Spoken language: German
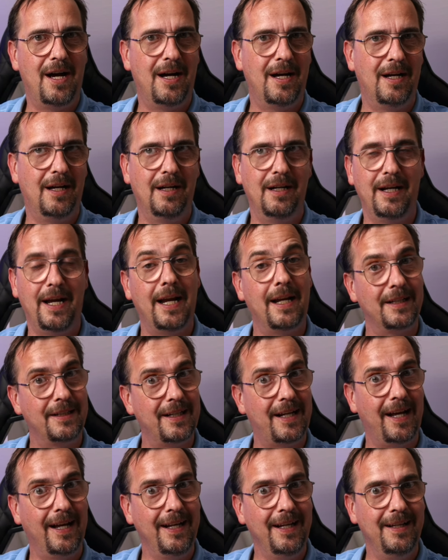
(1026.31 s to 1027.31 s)

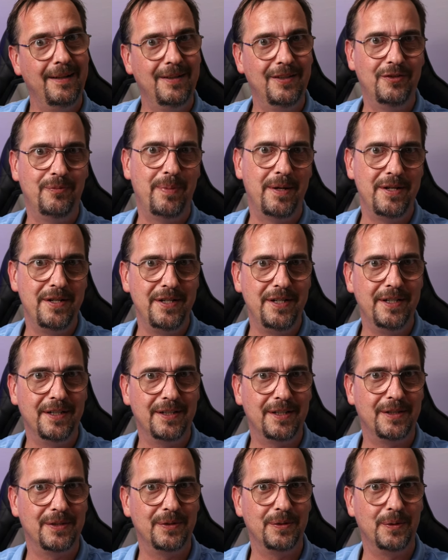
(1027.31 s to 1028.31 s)
AR3
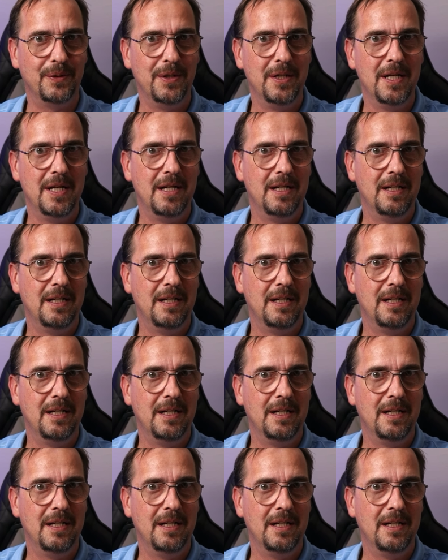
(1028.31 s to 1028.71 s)
spendiert. Also